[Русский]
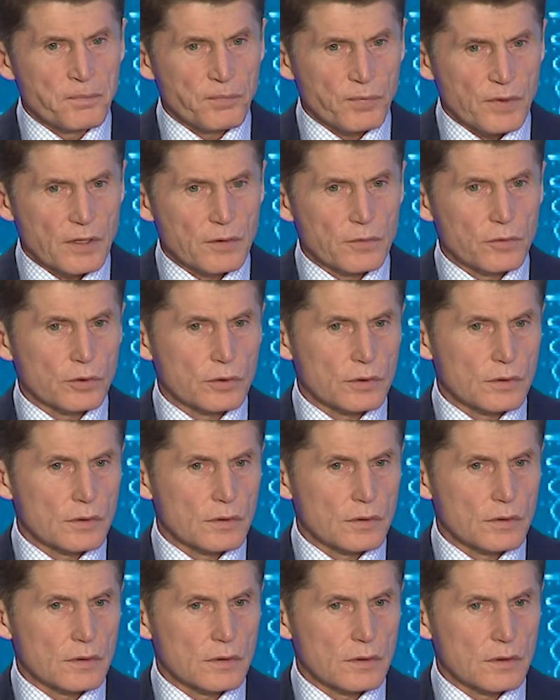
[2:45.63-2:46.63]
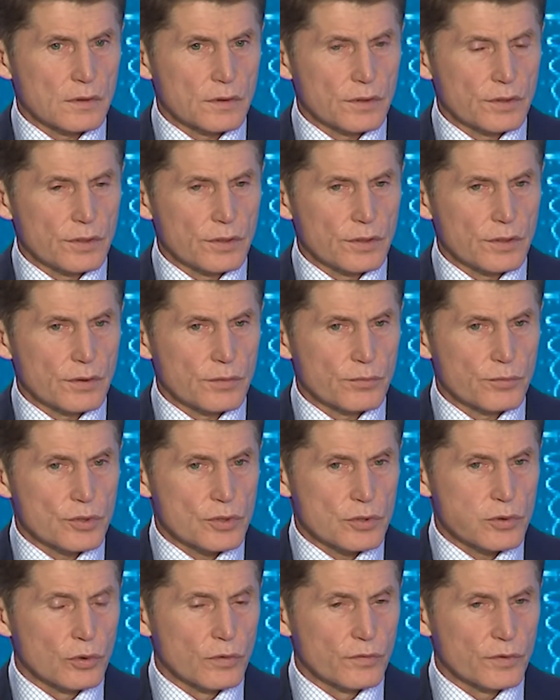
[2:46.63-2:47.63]
Вот, э, и,
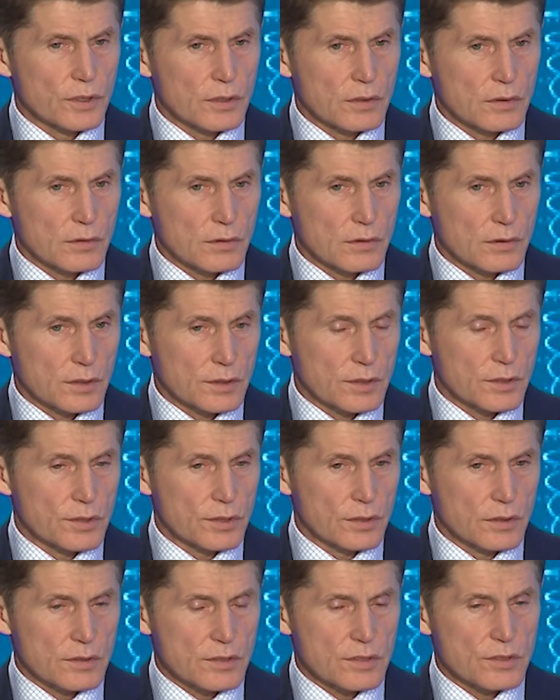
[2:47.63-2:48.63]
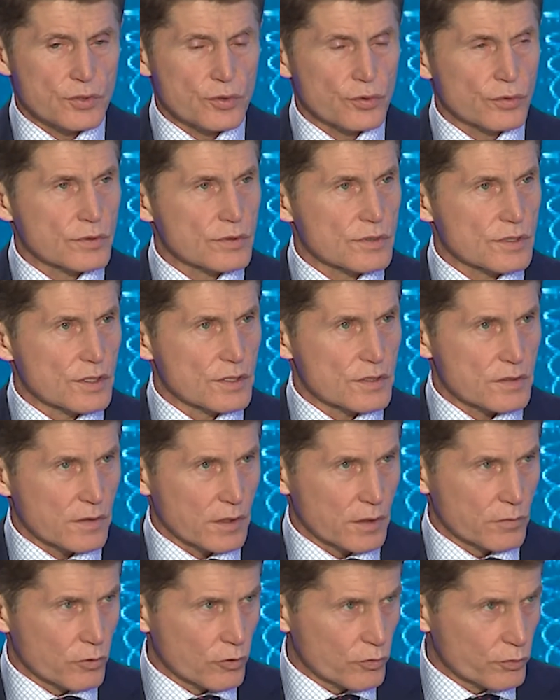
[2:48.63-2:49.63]
безусловно, э, это делается за счет средств
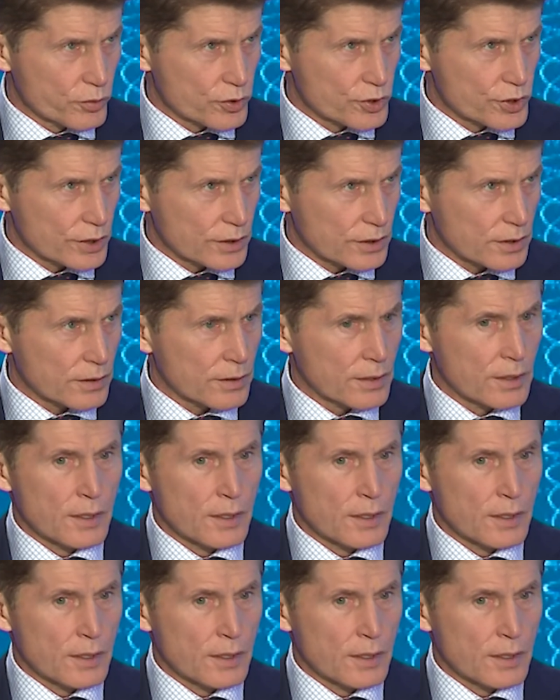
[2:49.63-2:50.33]
краевого бюджета.